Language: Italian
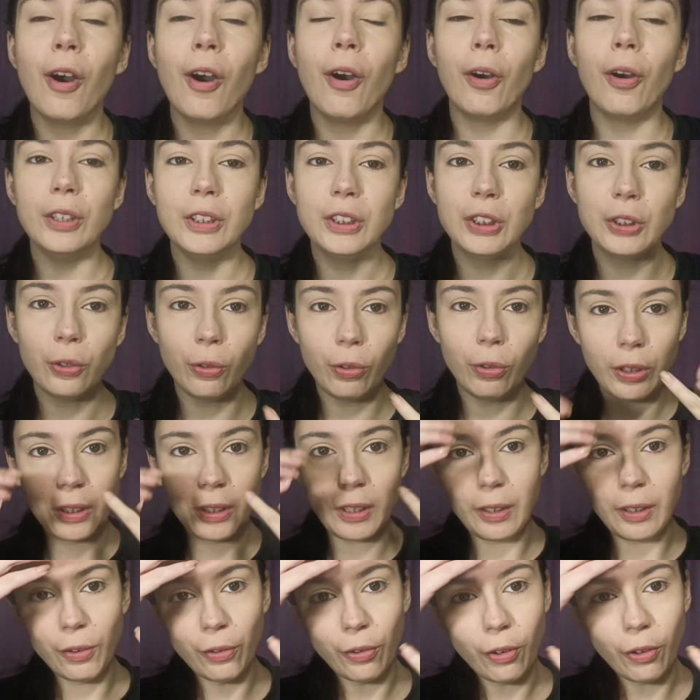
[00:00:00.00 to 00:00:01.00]
ho i
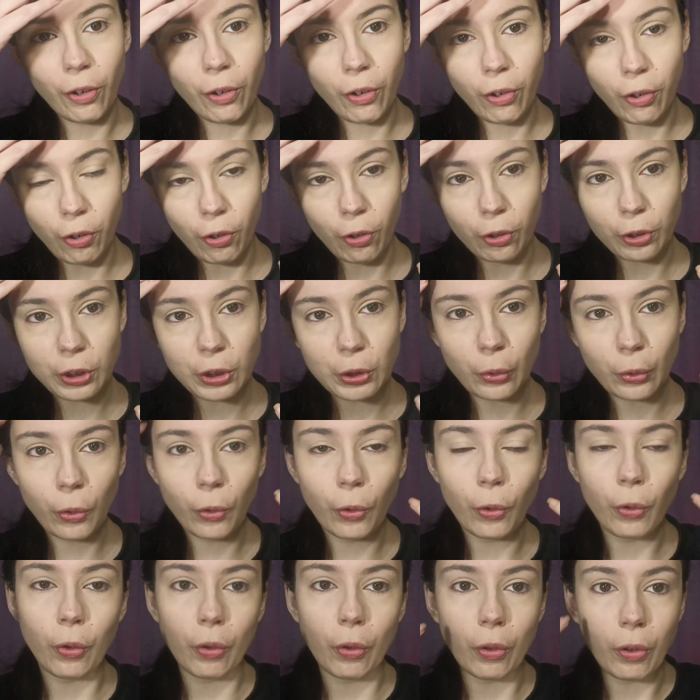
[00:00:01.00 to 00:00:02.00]
solchi, non ho
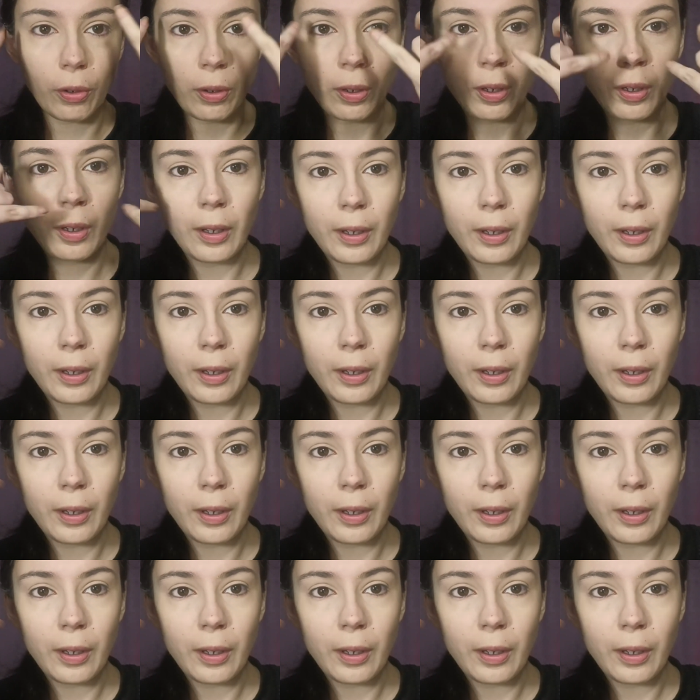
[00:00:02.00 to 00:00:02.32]
solo